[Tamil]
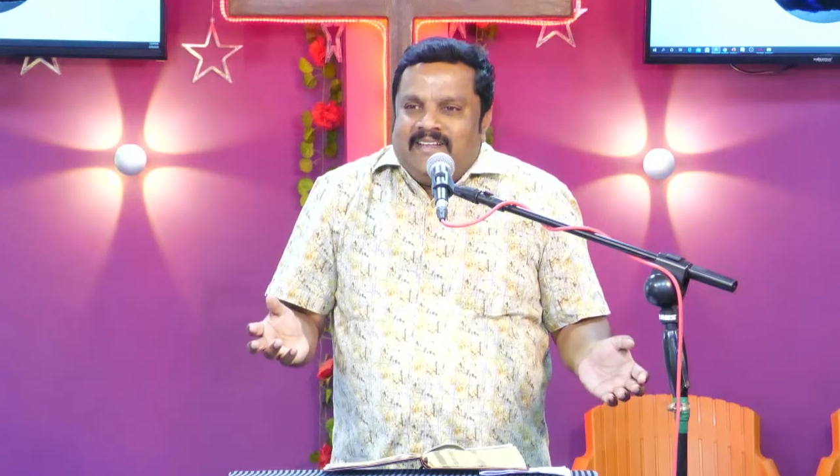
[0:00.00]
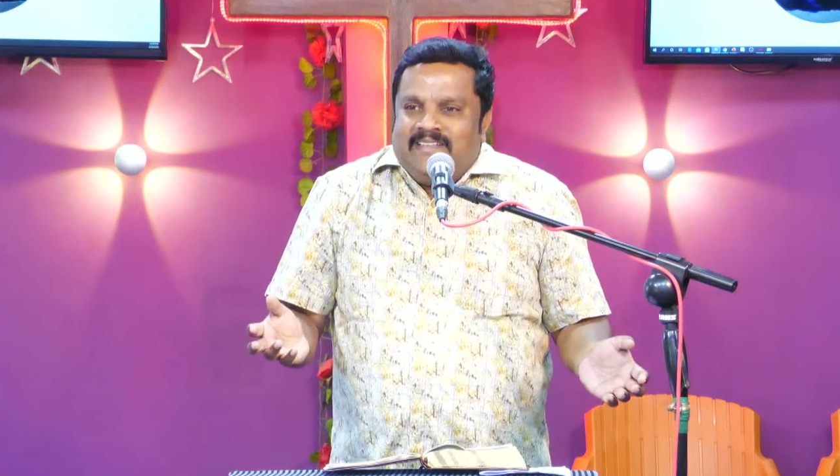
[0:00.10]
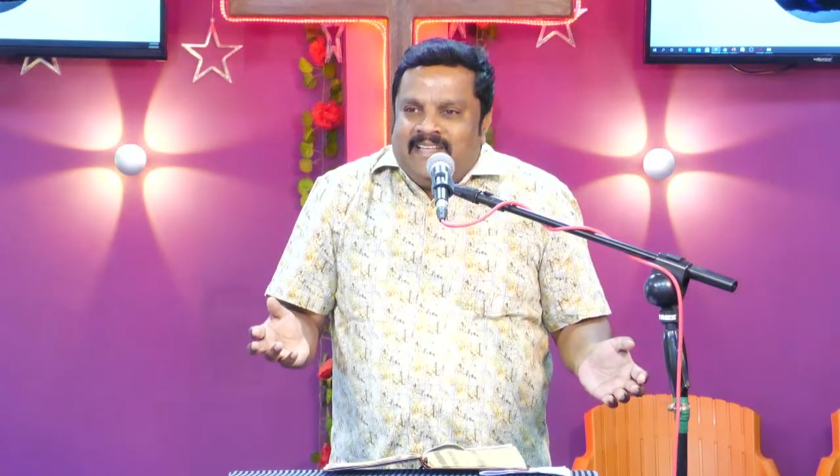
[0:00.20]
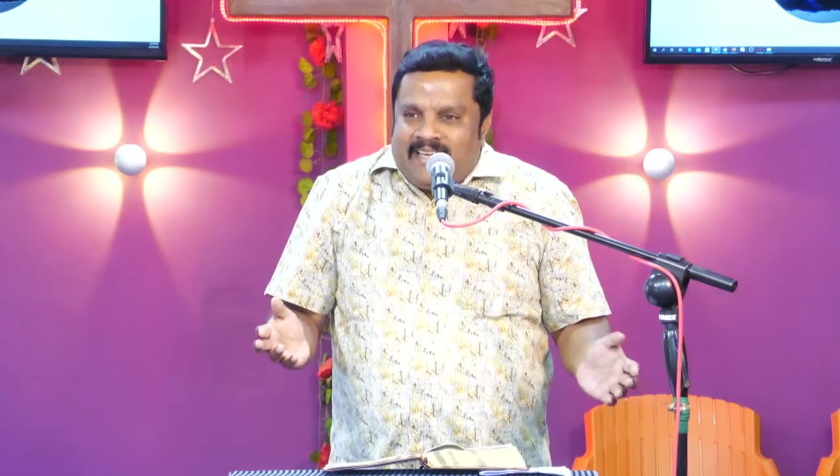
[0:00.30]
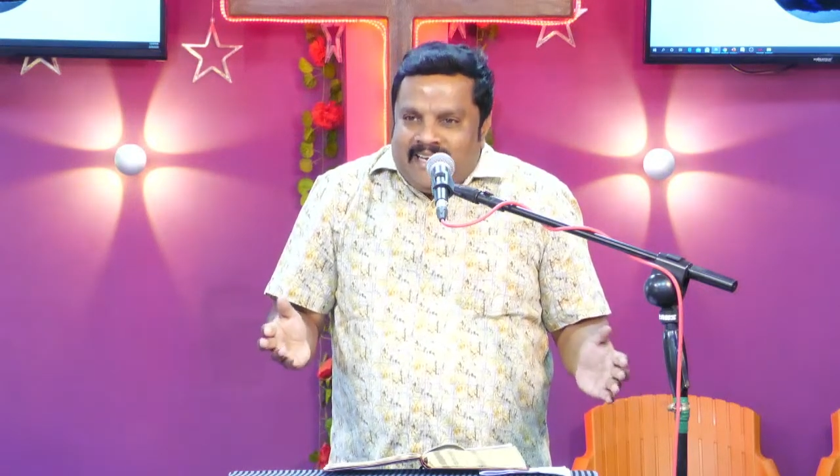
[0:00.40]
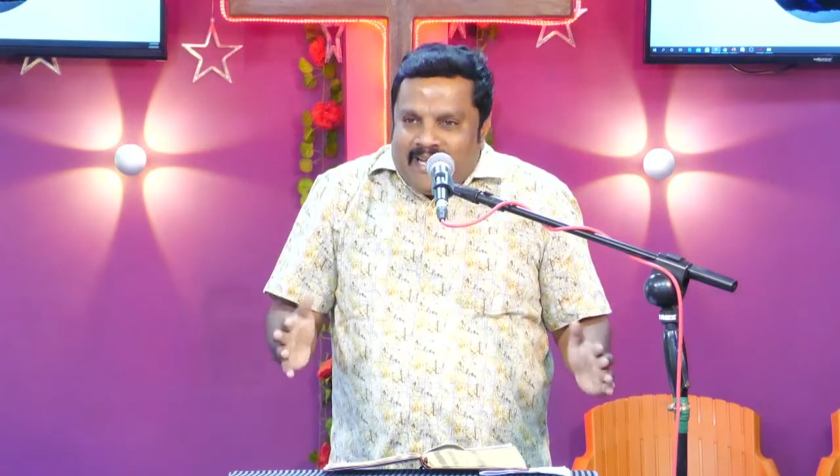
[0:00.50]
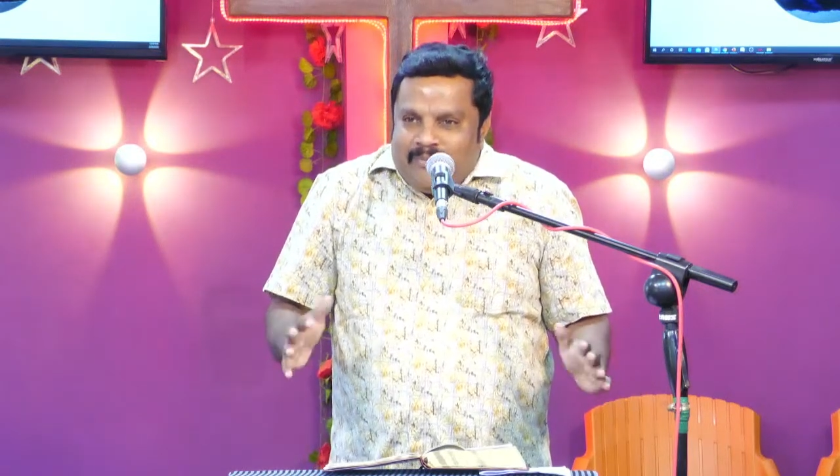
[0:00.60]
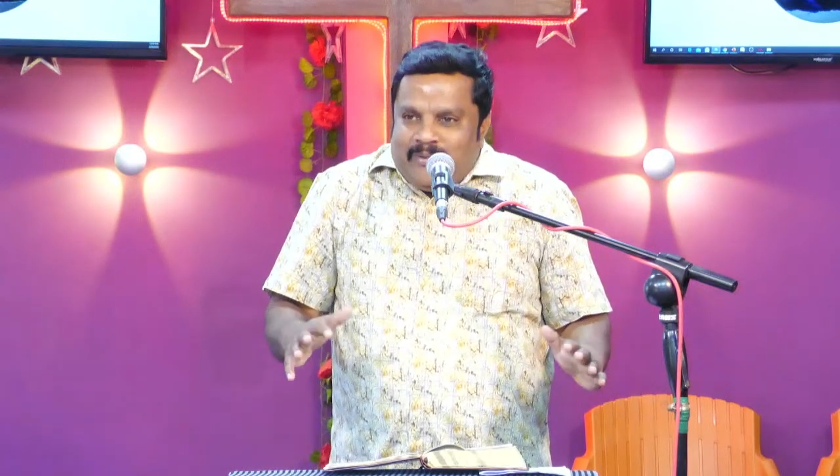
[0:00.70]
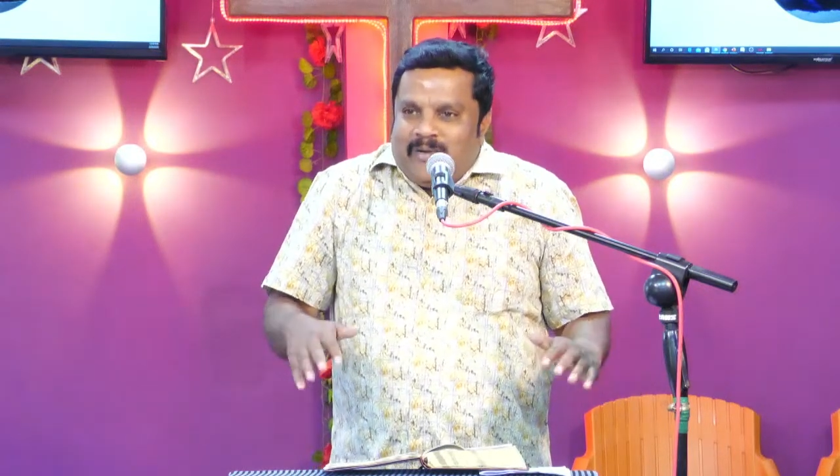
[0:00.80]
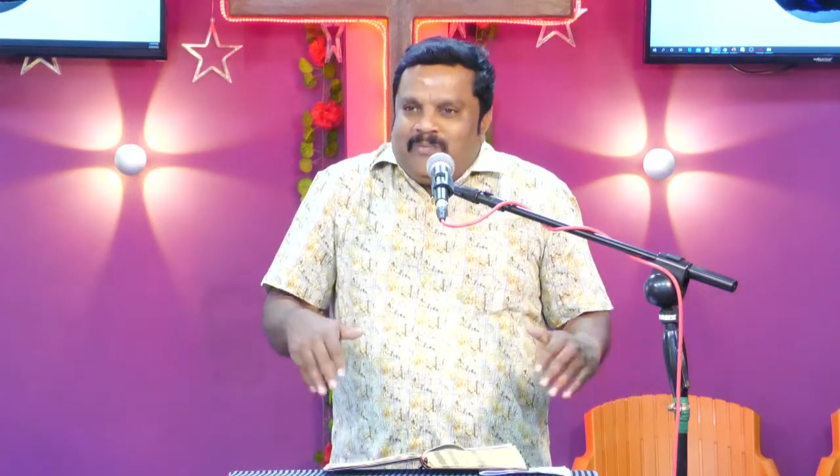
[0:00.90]
நிறைய
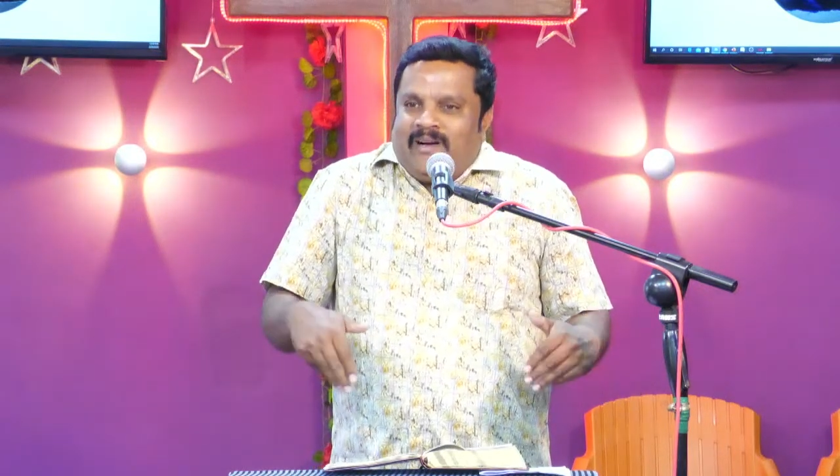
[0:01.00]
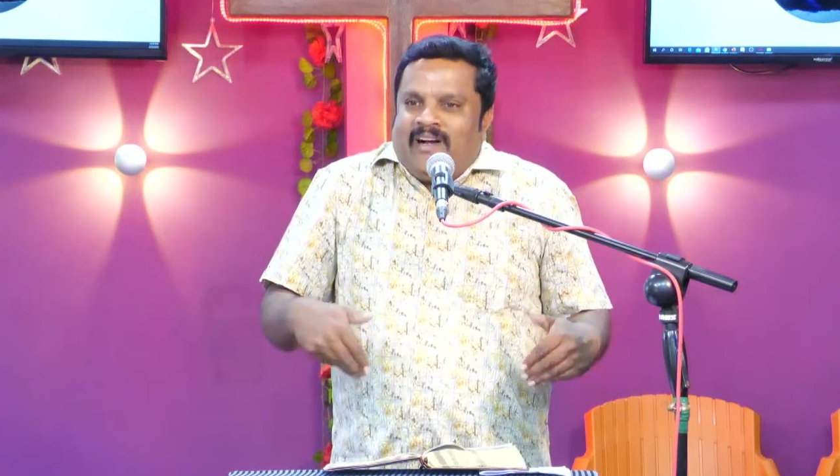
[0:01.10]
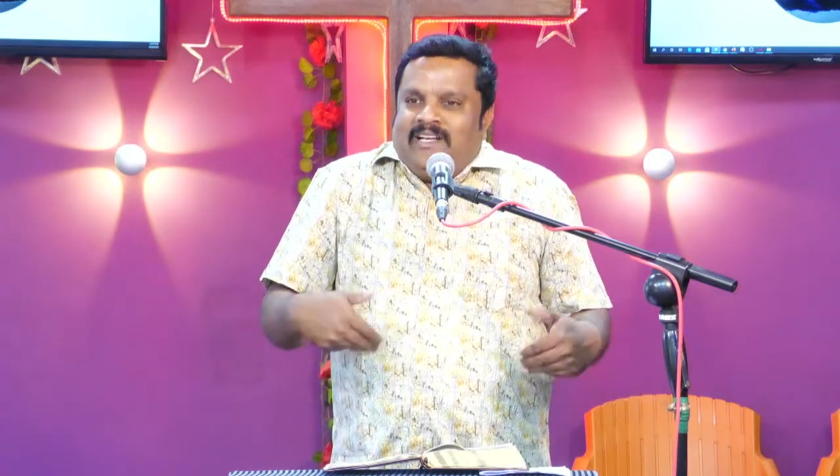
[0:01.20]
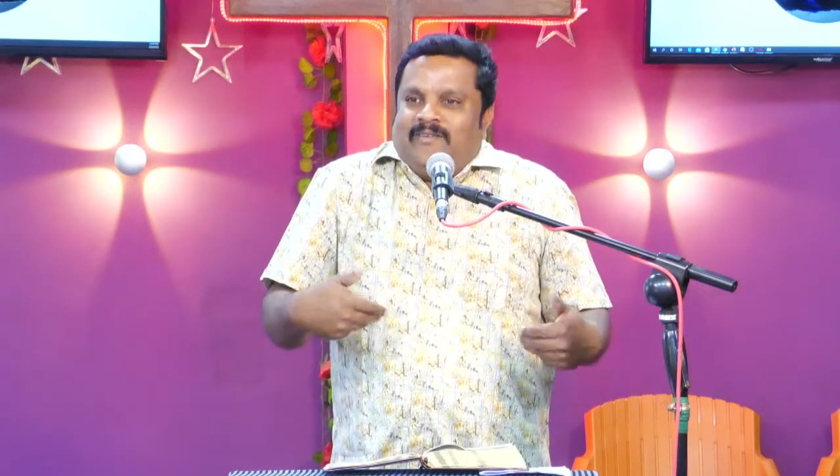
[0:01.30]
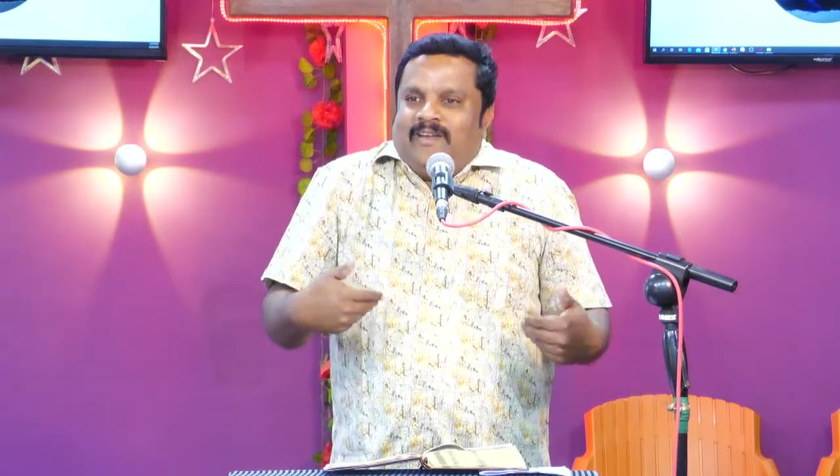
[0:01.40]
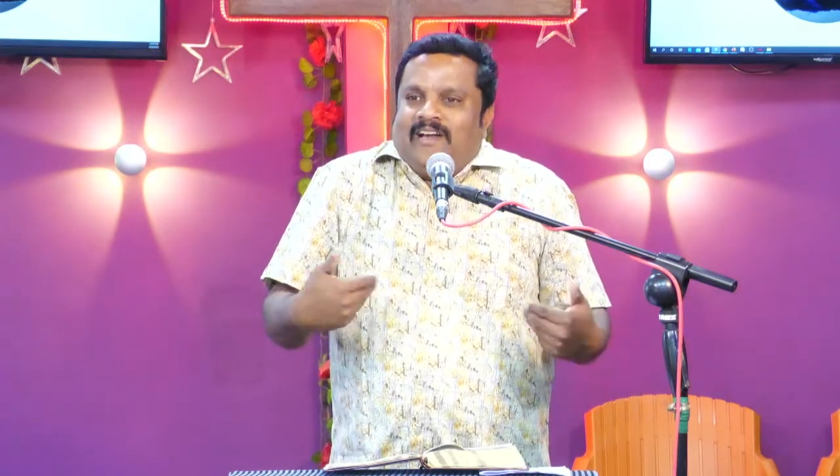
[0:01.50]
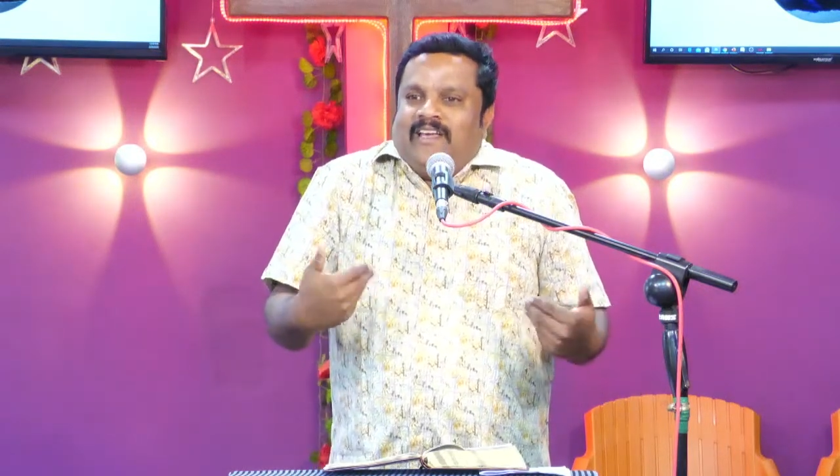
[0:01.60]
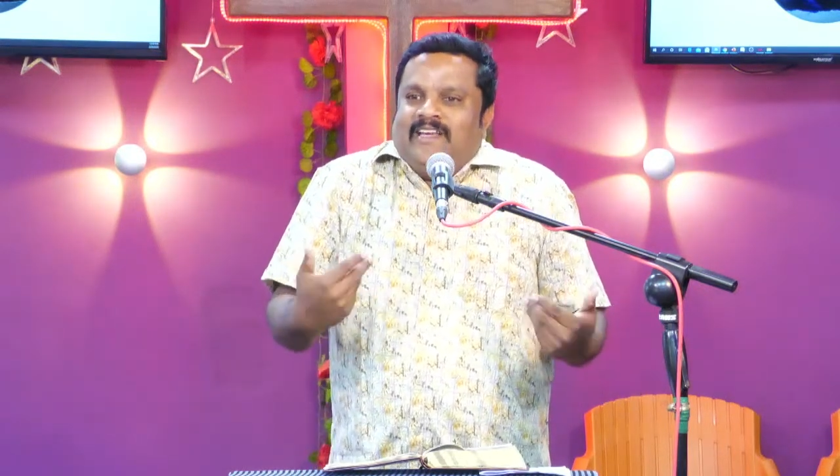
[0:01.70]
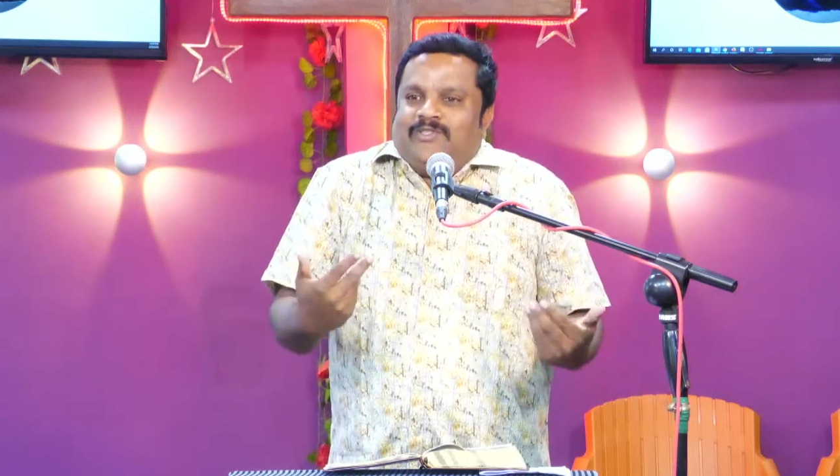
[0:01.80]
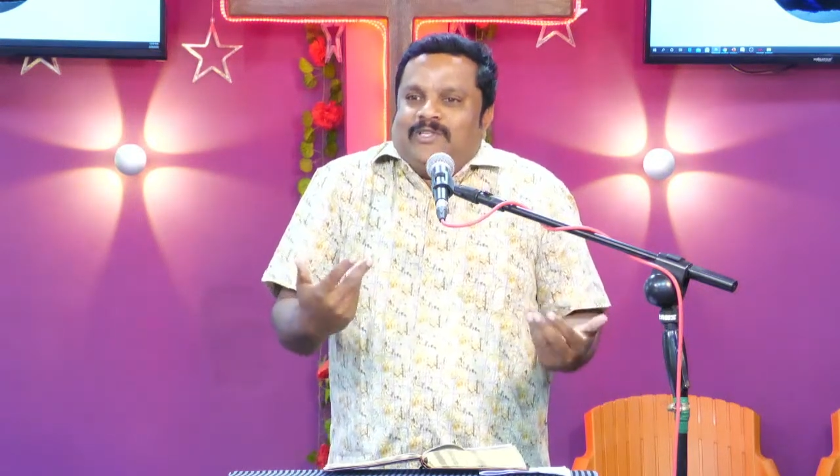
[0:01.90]
பேர் இப்போ ஆண்டவராக
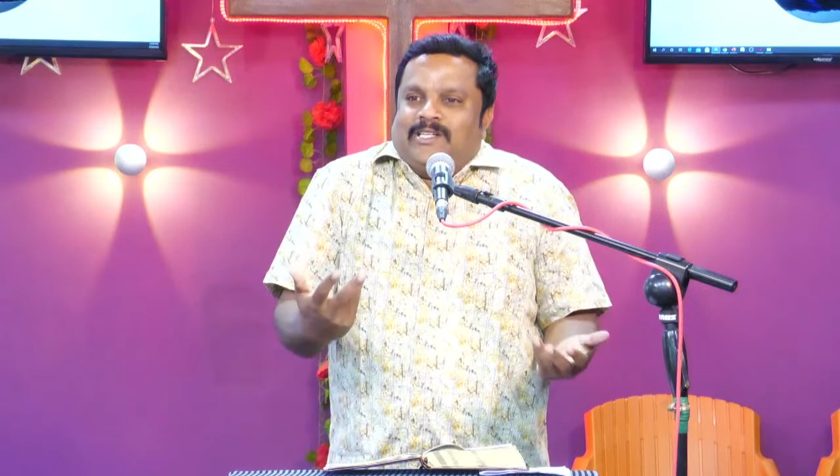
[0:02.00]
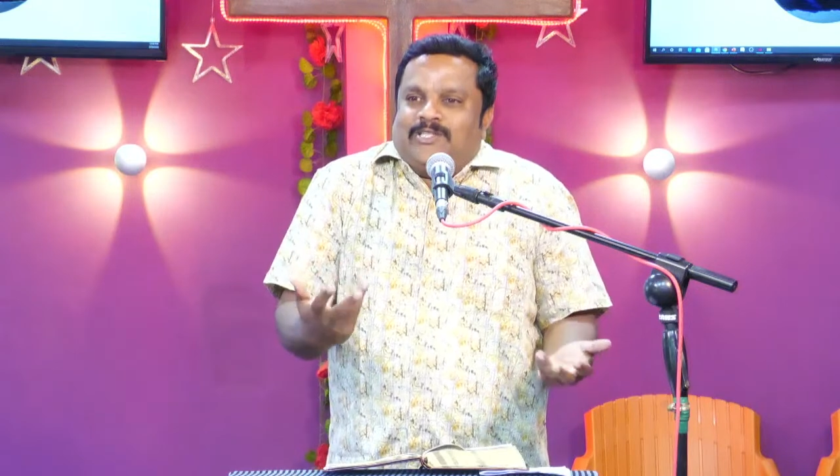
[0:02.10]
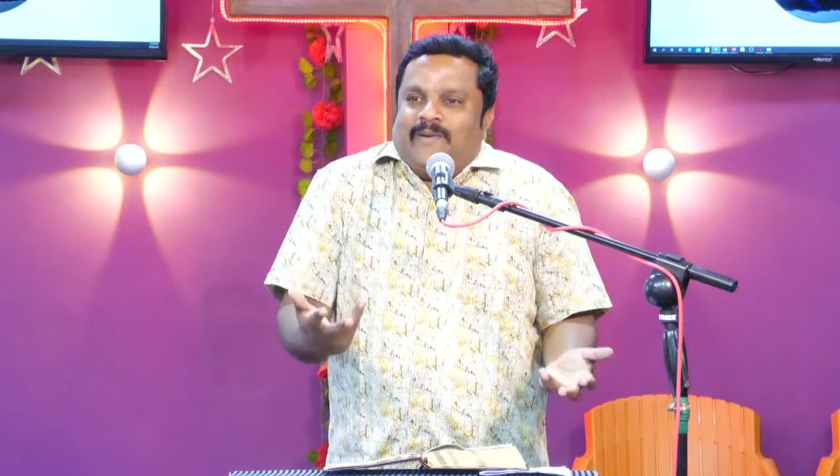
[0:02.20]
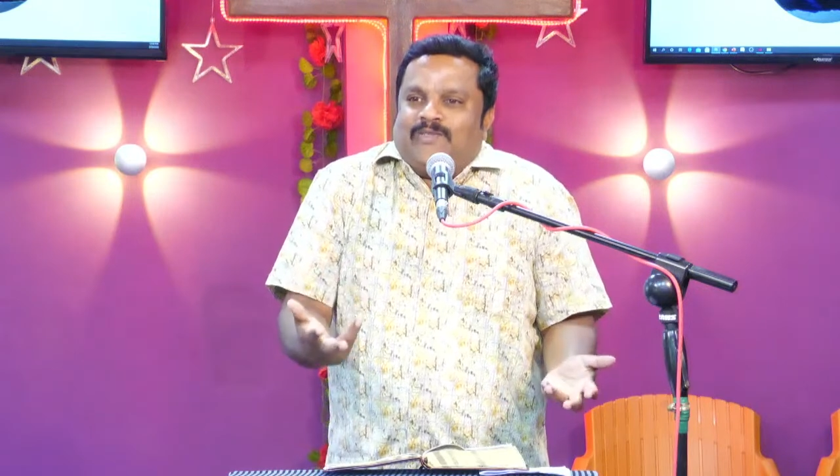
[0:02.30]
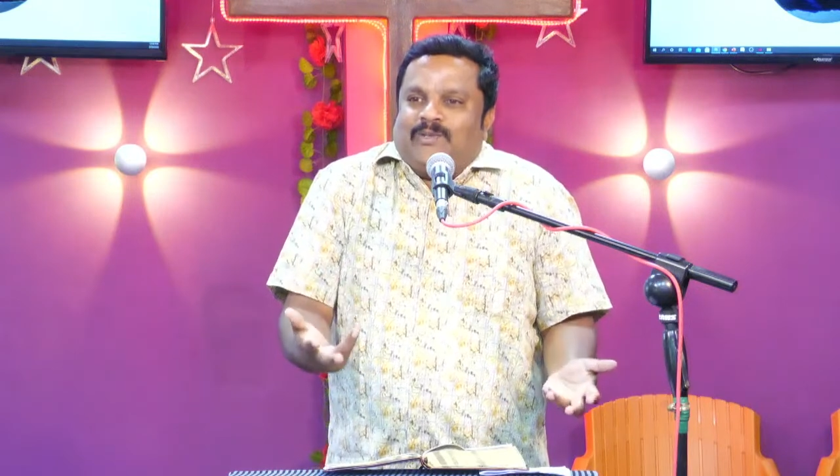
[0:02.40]
இயேசு கிறிஸ்துவை